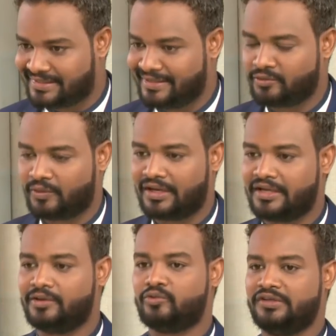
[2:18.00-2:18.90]
لانه والله
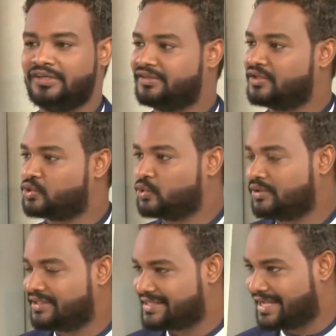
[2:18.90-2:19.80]
يكون عندنا
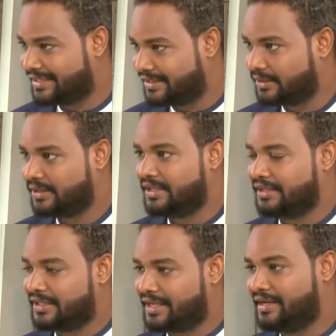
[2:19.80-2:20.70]
دستور للسعاده
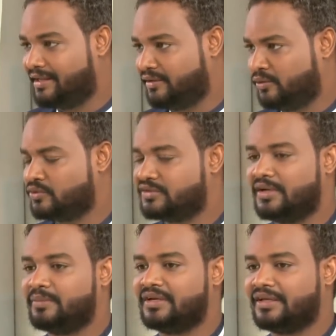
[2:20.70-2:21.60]
داخل هذه
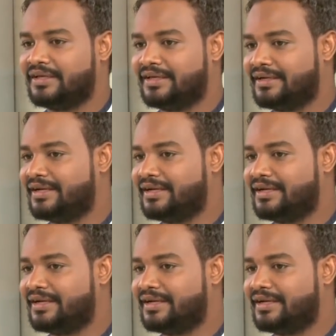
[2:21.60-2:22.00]
الأسرة من غير